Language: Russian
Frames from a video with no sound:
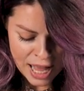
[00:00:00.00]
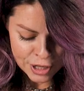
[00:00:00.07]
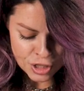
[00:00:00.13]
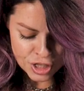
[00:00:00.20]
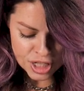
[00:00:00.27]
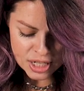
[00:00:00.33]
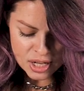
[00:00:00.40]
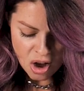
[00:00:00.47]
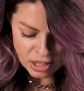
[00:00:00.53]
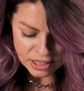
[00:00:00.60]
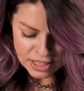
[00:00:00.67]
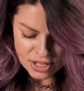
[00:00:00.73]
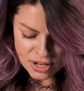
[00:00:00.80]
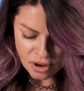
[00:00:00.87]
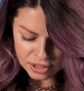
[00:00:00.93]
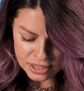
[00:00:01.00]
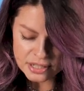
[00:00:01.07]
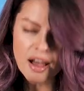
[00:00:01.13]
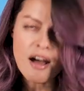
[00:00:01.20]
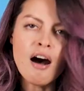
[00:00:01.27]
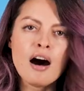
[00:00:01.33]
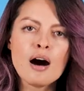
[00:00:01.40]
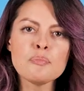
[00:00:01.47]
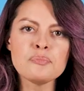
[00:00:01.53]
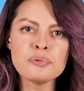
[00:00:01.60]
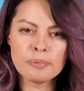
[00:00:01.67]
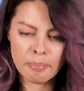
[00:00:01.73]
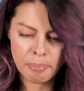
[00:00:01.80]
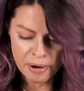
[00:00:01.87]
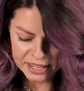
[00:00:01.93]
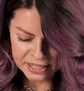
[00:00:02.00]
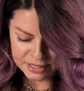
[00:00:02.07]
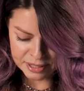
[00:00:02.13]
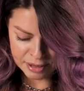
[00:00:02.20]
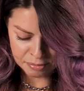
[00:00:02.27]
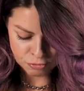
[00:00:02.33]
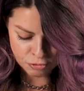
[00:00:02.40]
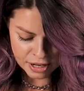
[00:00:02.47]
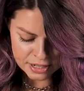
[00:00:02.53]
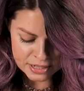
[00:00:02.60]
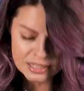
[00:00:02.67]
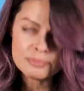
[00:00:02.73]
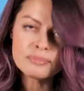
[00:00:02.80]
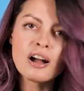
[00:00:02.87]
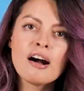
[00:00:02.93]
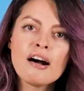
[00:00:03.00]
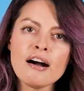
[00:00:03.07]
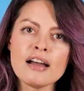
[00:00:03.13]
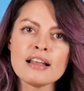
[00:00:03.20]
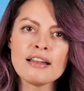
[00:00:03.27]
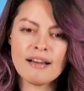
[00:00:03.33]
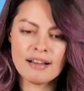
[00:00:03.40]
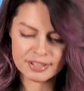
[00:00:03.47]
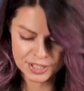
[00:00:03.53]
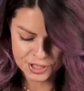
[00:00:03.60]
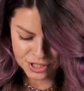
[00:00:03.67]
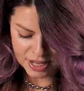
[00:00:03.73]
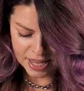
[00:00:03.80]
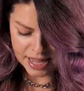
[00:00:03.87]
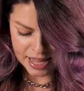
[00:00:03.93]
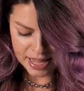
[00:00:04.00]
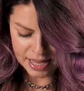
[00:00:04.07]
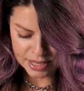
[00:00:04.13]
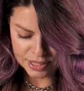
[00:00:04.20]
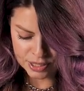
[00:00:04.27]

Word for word: She got knocked up by some random guy last year,